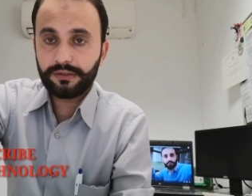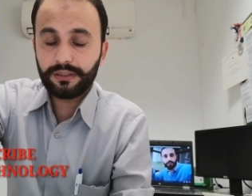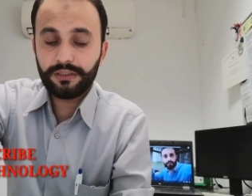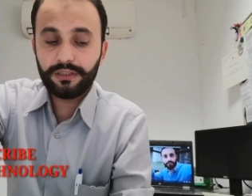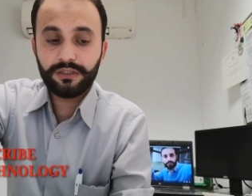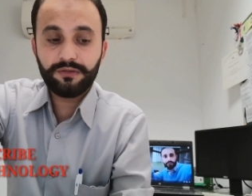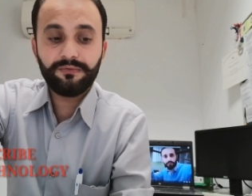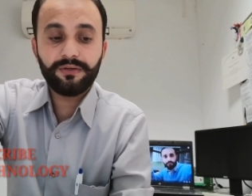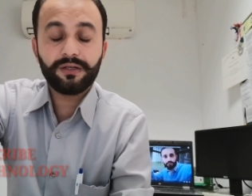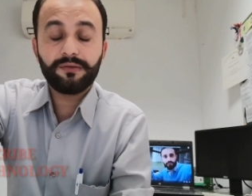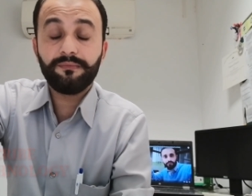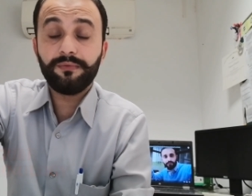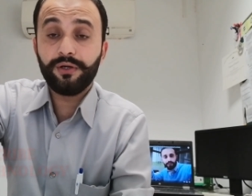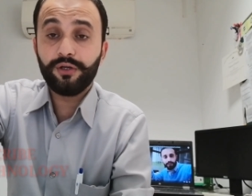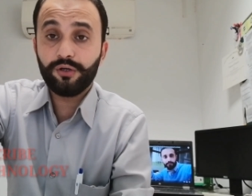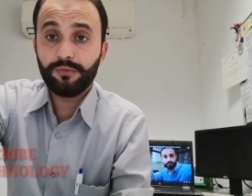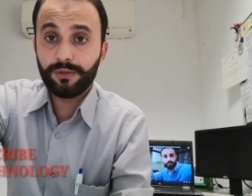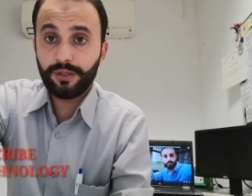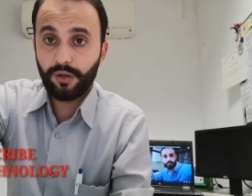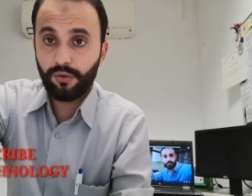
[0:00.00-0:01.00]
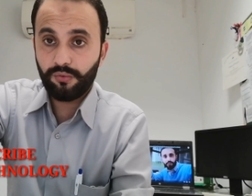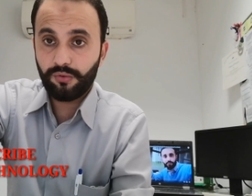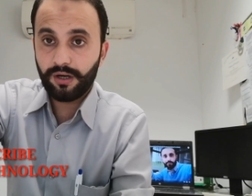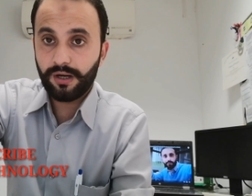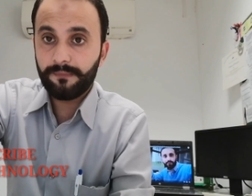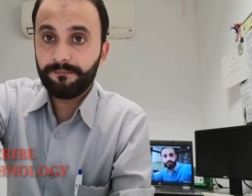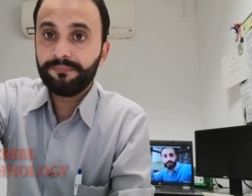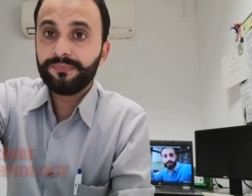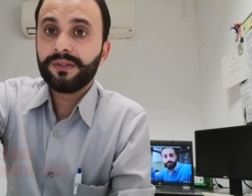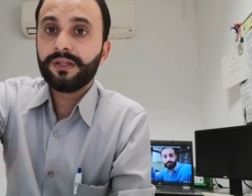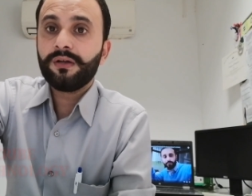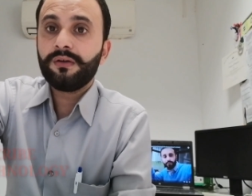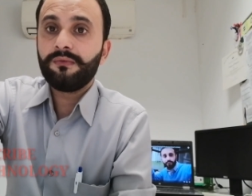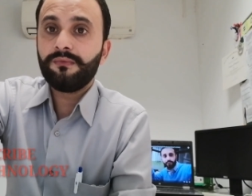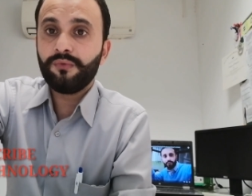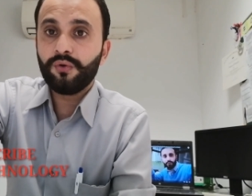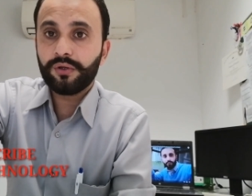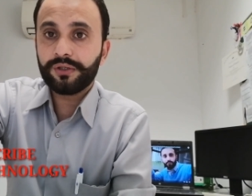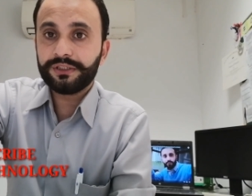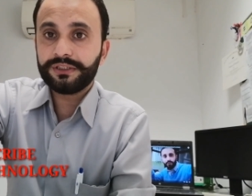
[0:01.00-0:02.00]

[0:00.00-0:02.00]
के लिए भी एक वीडियो बनाऊँगा वो